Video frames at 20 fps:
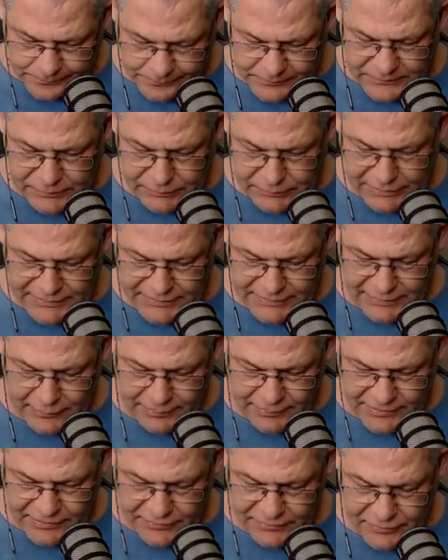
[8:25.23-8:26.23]
Mal sehen,
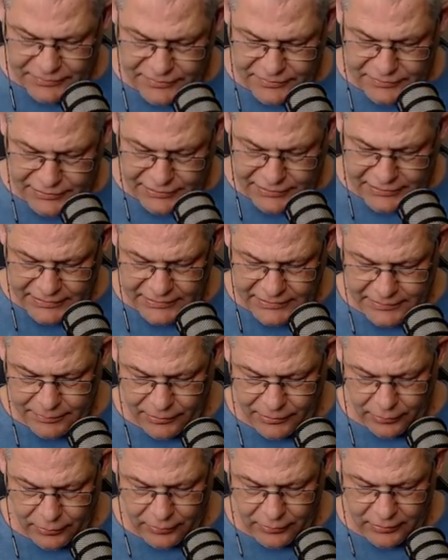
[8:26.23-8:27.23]
ob das funktioniert. Ich
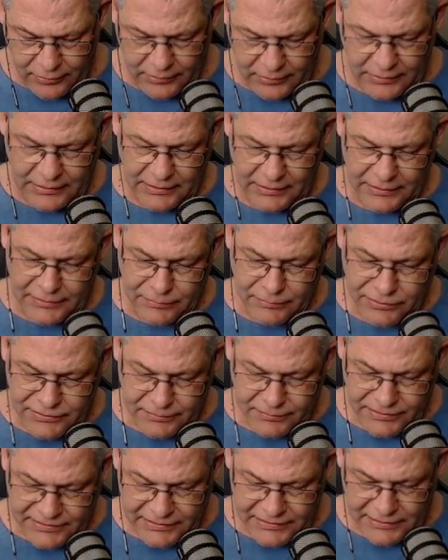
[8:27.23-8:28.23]
brauche, ja, ich muss
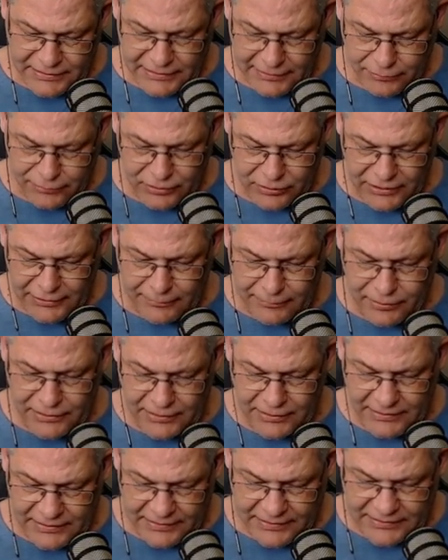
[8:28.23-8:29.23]
ein bisschen Klarburg
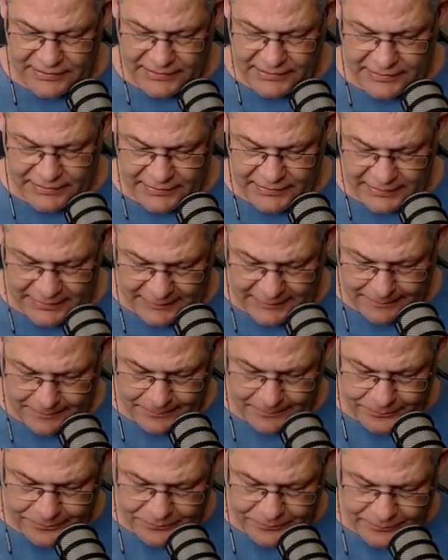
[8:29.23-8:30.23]
einplanen, tatsächlich.
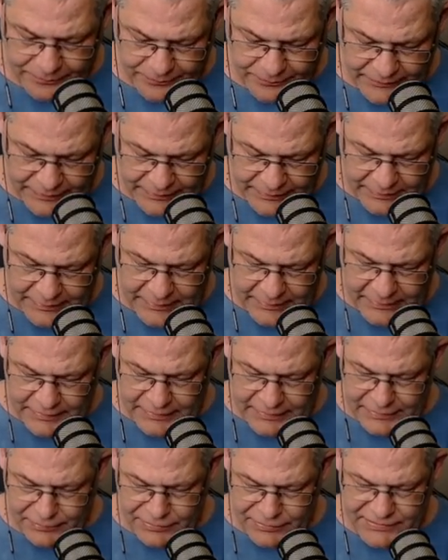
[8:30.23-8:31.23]

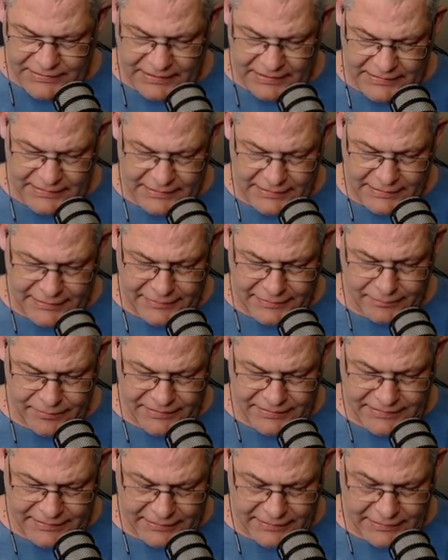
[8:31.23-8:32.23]
Ich muss tatsächlich ein
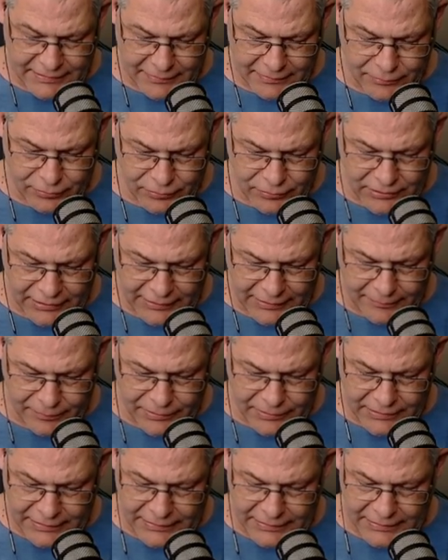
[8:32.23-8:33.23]
bisschen Klarburg
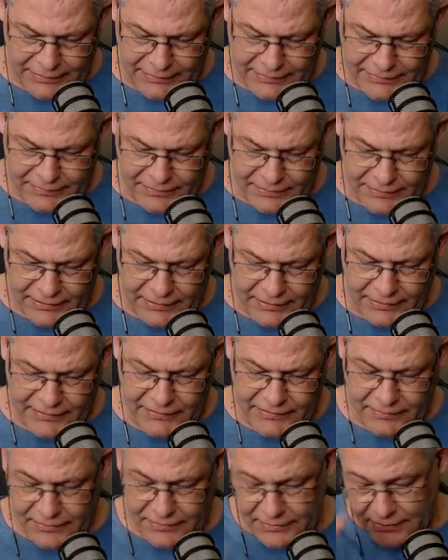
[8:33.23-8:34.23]
einplanen. 1, 2, 3, 1,
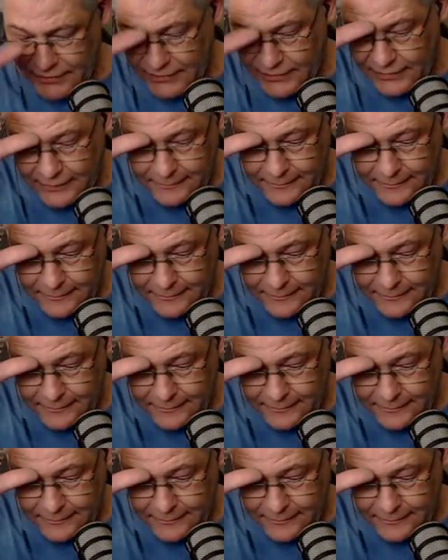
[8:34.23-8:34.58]
2, 3.